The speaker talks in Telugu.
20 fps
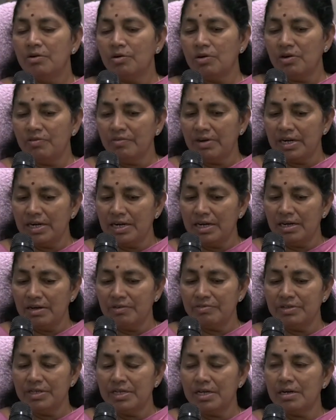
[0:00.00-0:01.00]
ఒక వన్ అండ్
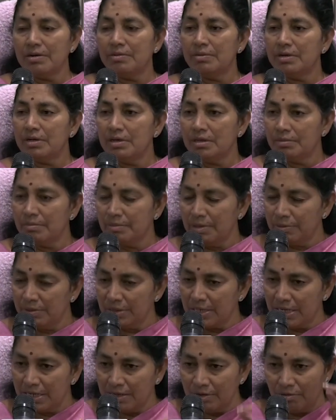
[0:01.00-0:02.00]
హాఫ్ ఇయర్ మేము
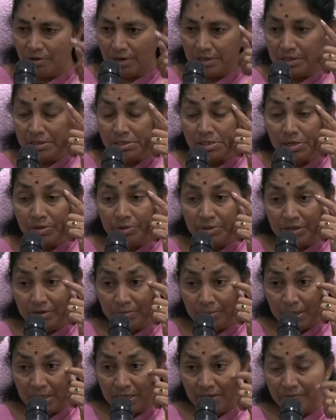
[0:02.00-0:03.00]
ఇక్కడ క్వార్టర్స్లో
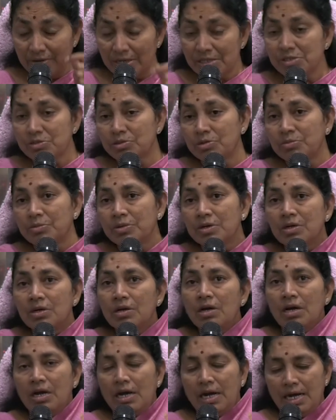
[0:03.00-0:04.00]
ఉన్నమాట వాస్తవం
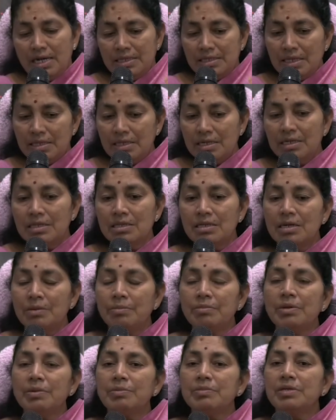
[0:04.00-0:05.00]
ఆ
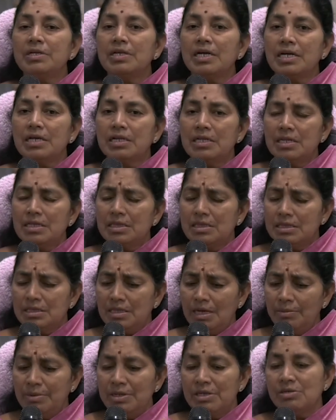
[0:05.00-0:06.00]
తదనంతరం మేము
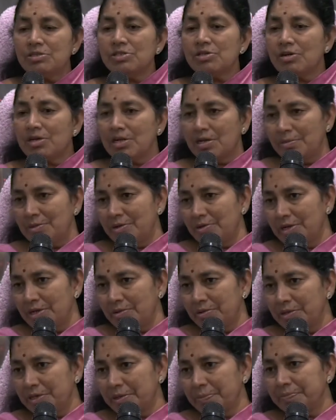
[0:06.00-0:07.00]
నిత్యం నియోజకవర్గంలోనే
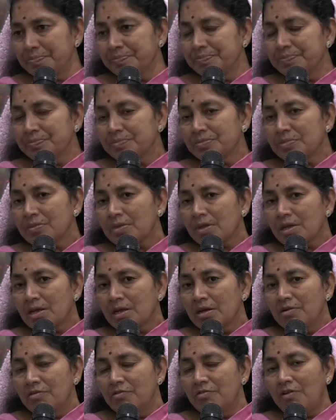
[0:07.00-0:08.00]
ఉంటాం
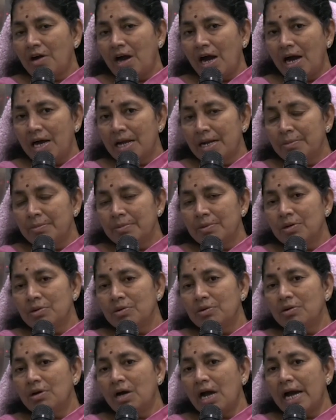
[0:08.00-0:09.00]

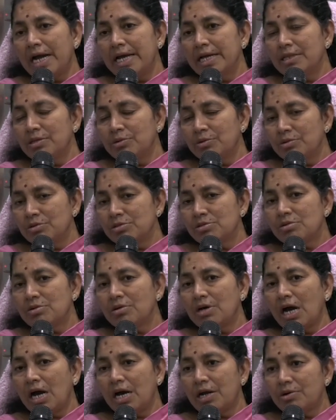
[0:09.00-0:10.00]
వారంలో ఐదు
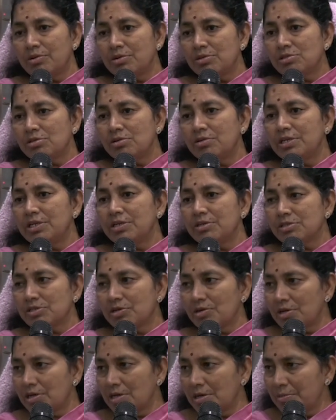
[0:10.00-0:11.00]
రోజులు ఆరు రోజులు
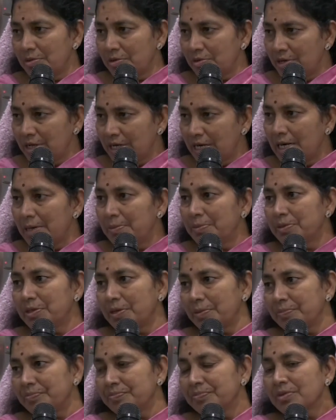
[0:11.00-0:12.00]
నియోజకవర్గంలోనే
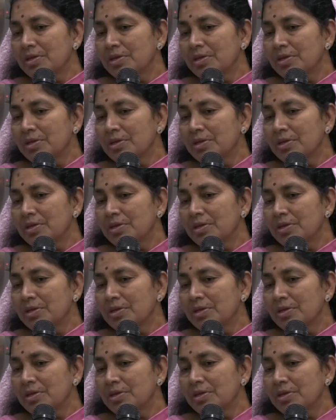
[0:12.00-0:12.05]
గడుపుతాం